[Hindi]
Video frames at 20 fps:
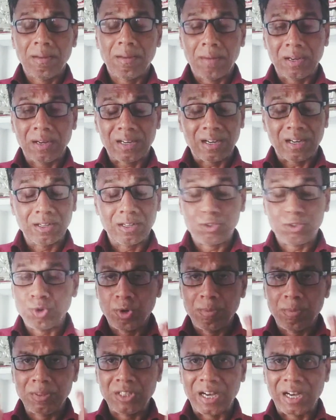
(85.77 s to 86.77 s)

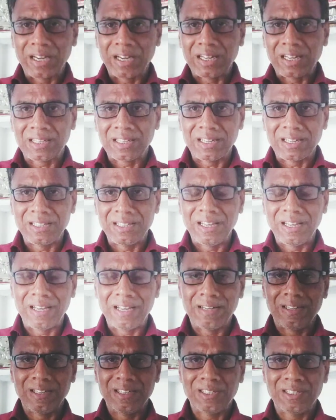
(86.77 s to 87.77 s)
झुंड में जागृत कर दिया
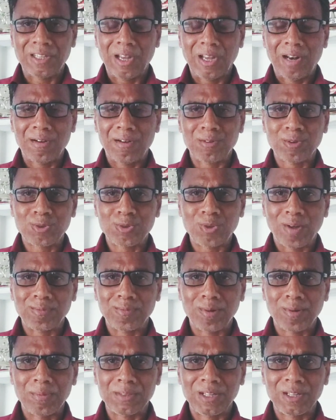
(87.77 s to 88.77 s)
है इसके अलावा दोस्तों
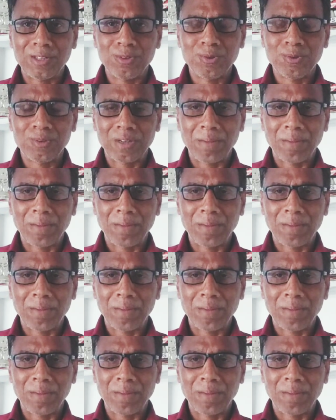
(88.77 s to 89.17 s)
आपको बता दू